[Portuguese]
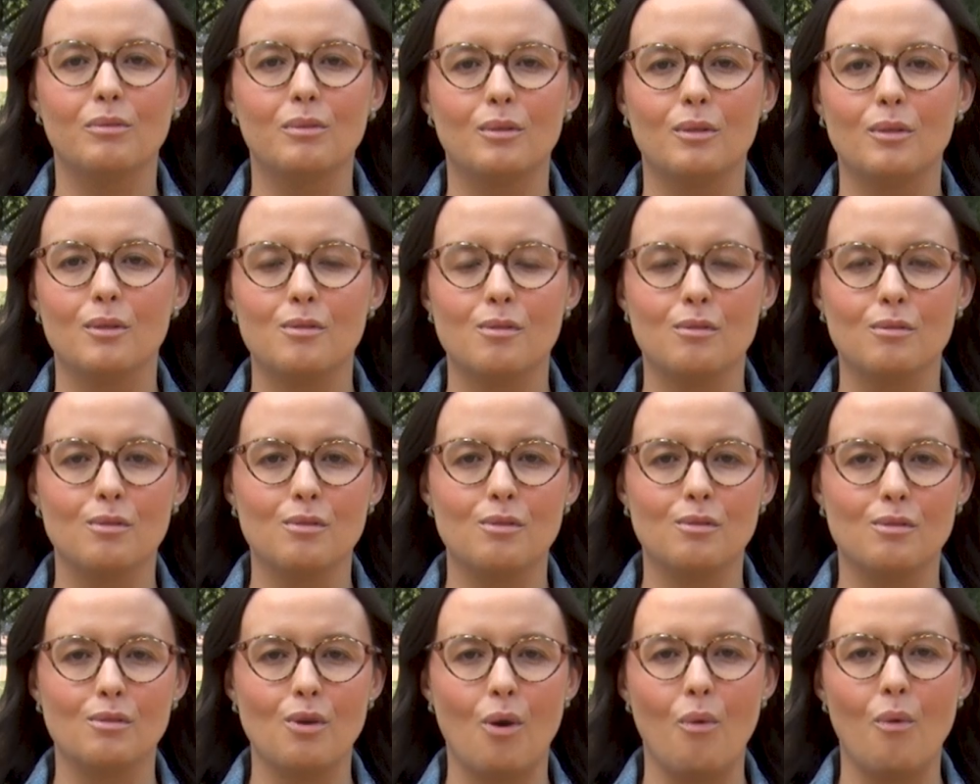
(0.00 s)
Grosso do
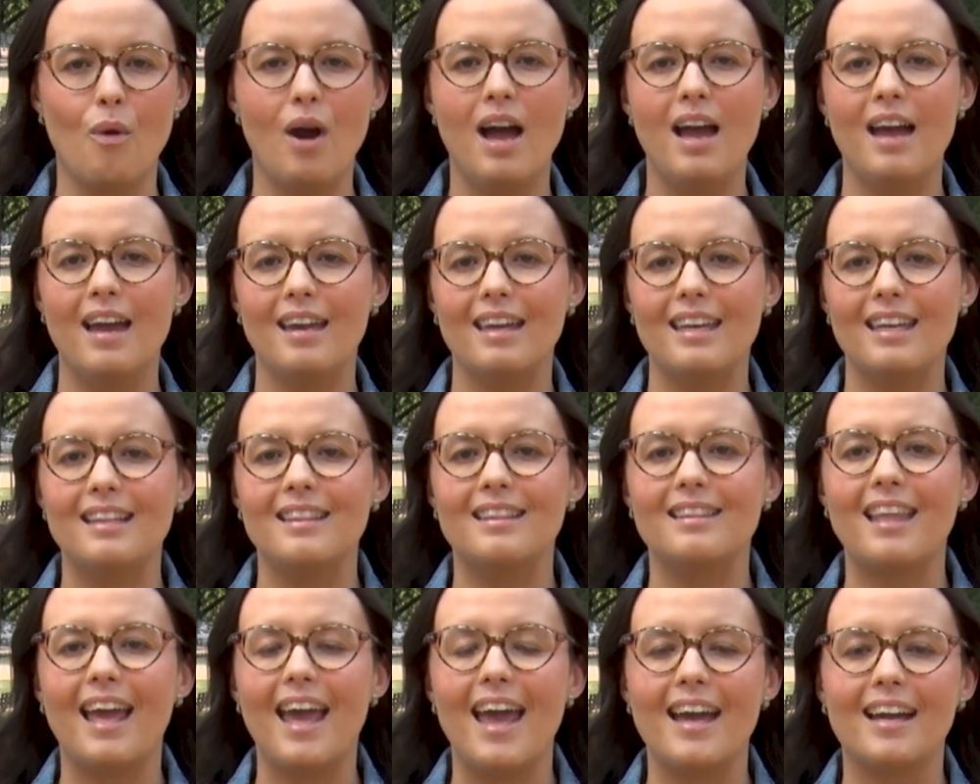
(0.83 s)
Sul,
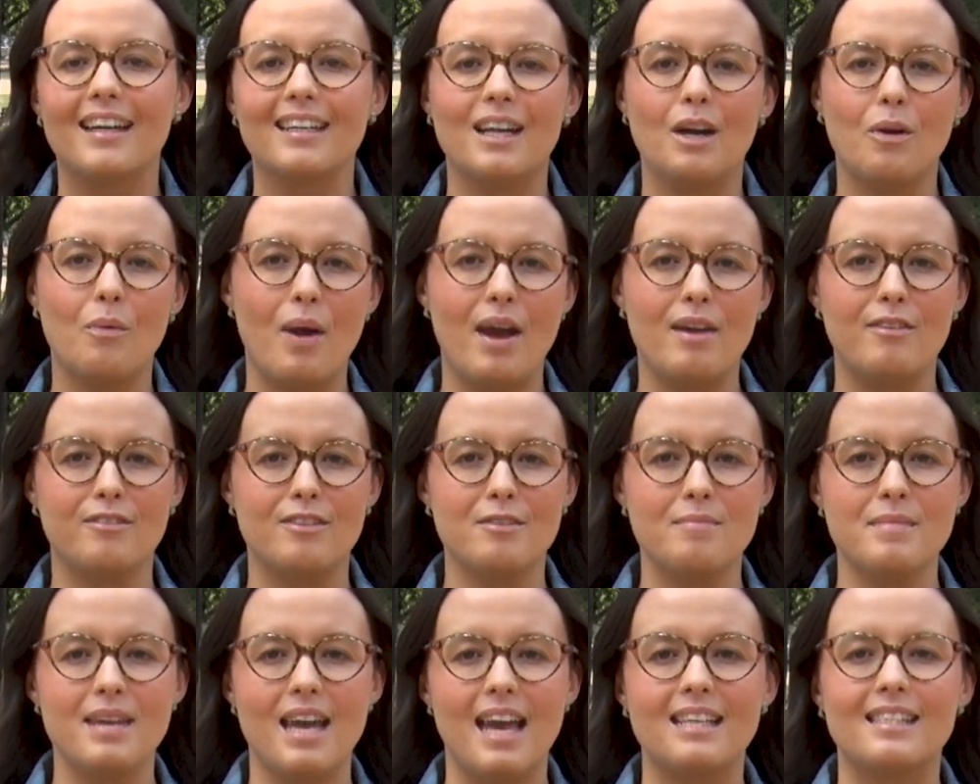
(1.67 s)
integra o
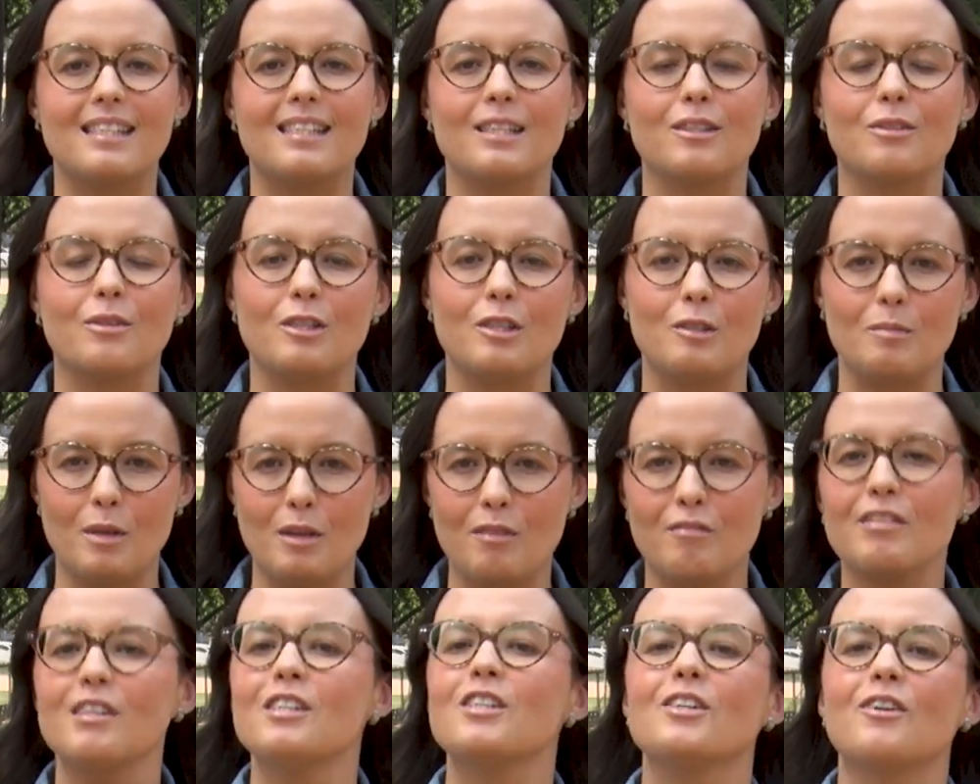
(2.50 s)
FMS
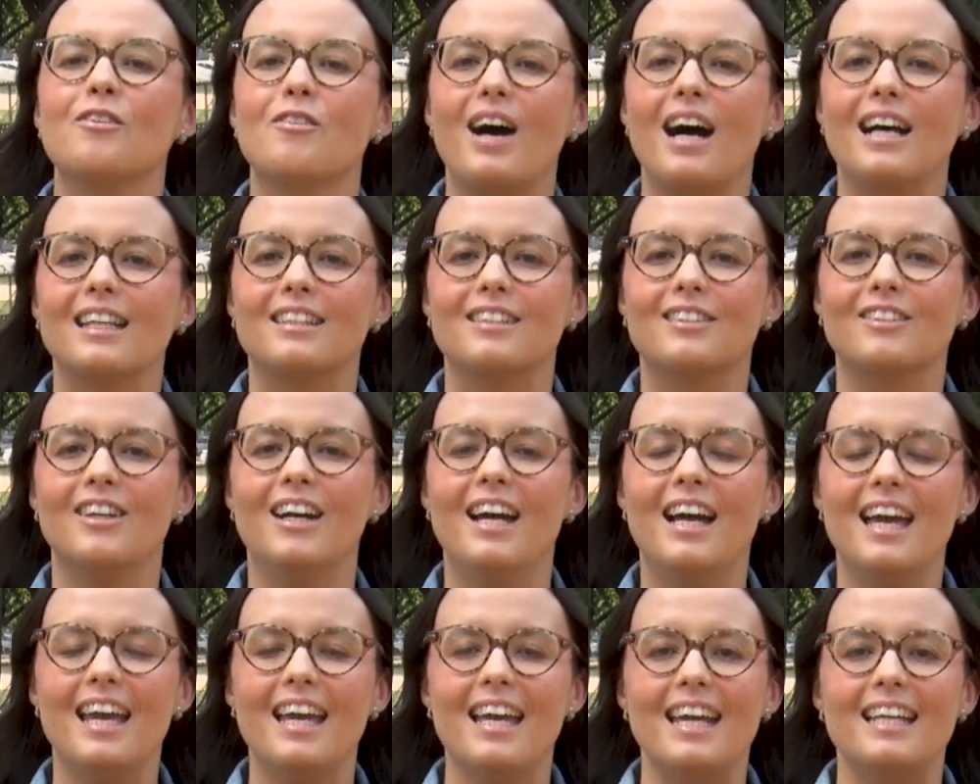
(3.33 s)
2024,
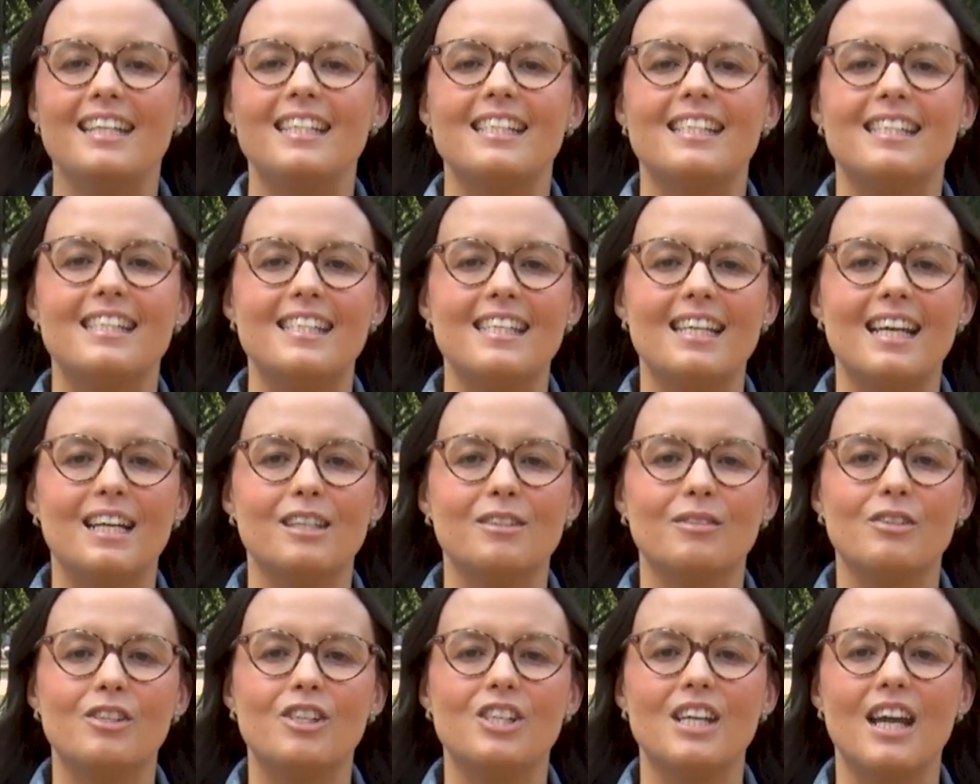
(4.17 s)
inicia
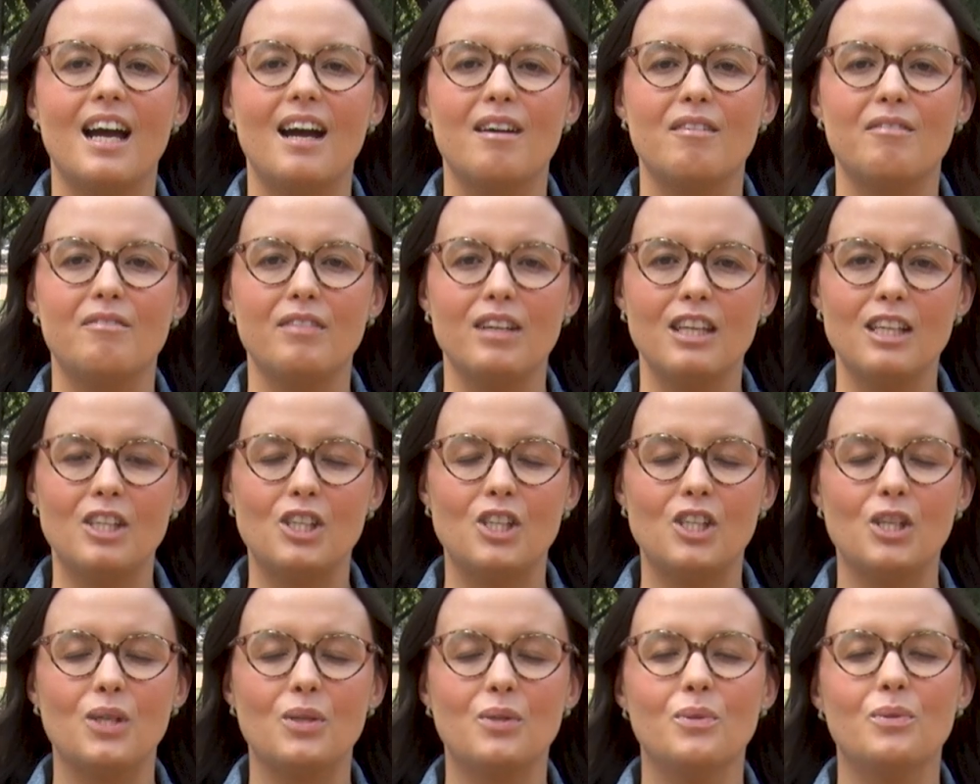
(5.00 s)
no dia
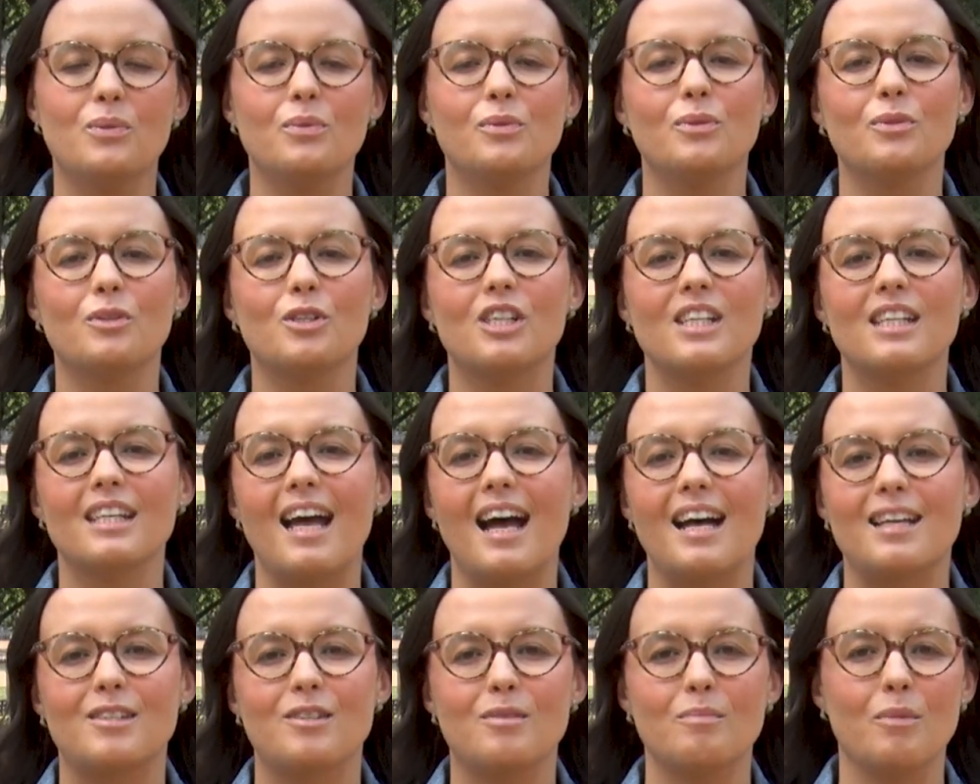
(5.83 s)
21 no
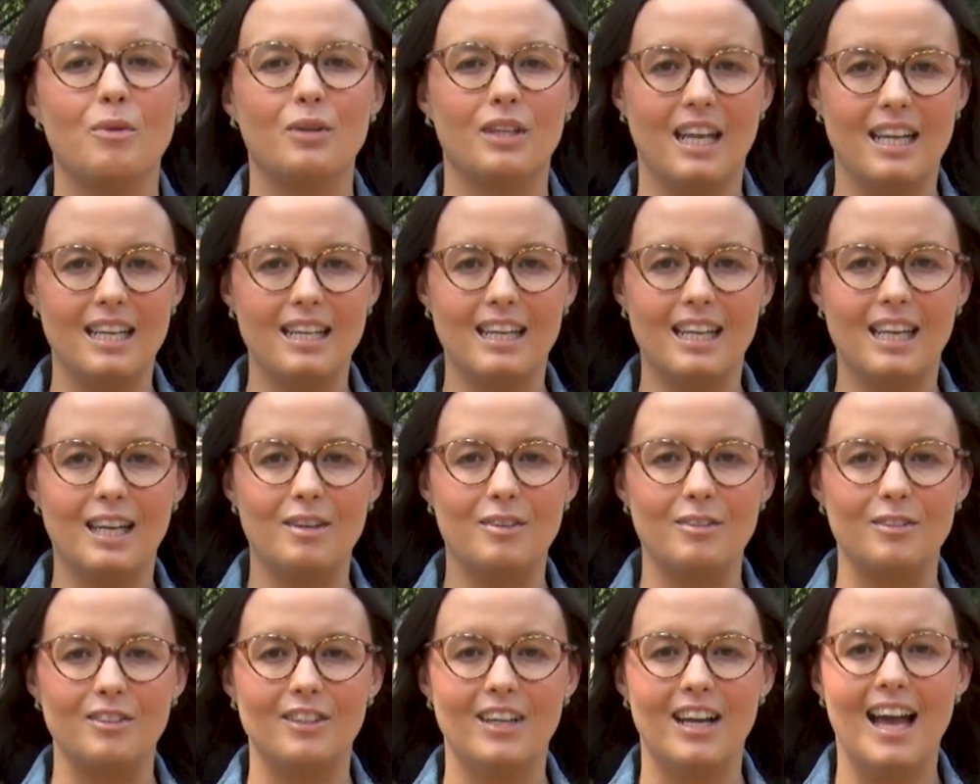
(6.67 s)
Ginásio
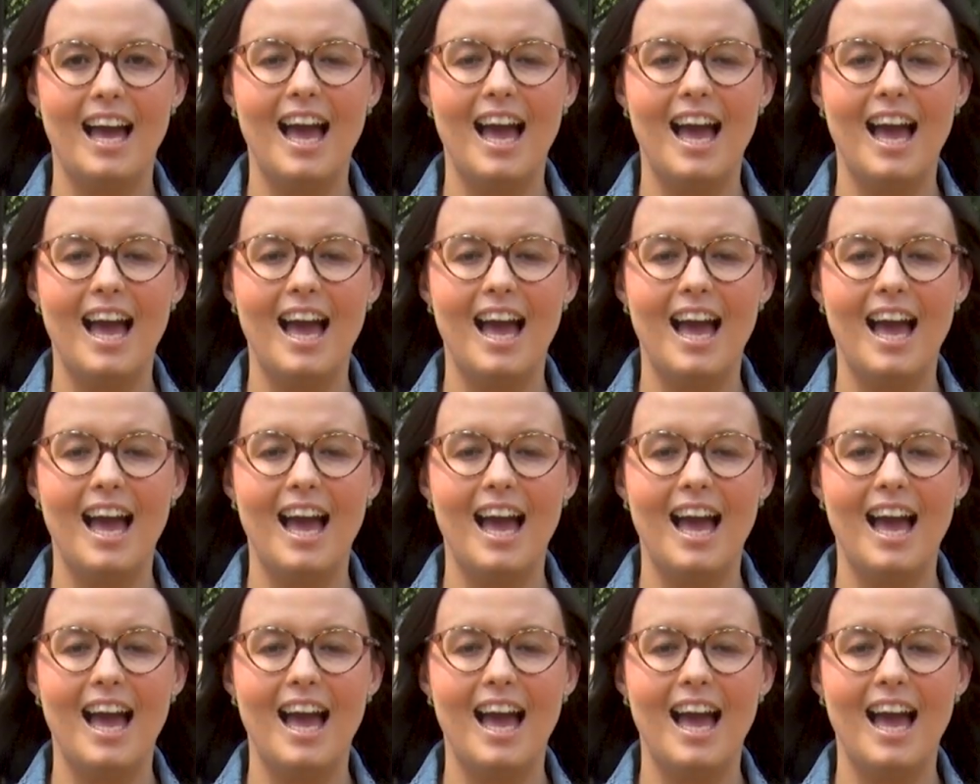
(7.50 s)
Moreninho.